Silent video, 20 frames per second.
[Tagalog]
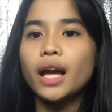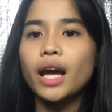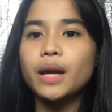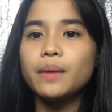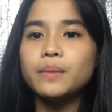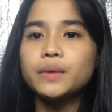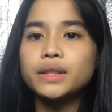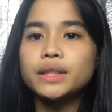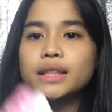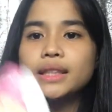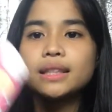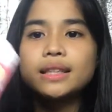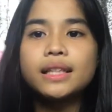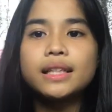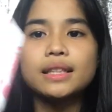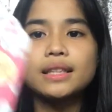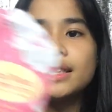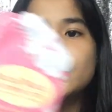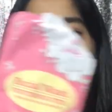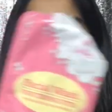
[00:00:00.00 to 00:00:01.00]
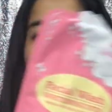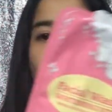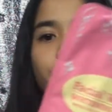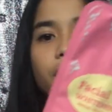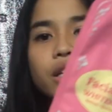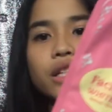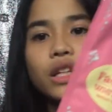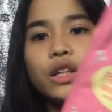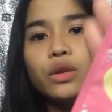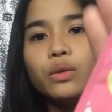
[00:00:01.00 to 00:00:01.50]
I'm using this
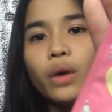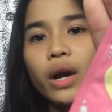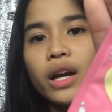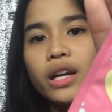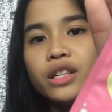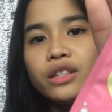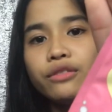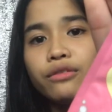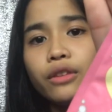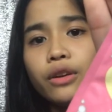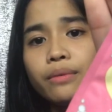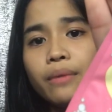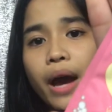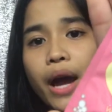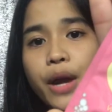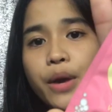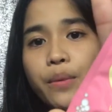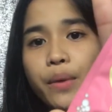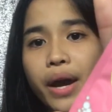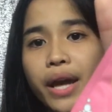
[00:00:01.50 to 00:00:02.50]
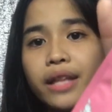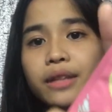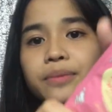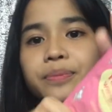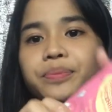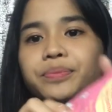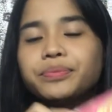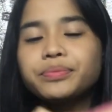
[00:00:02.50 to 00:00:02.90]
facial wash from iWhite.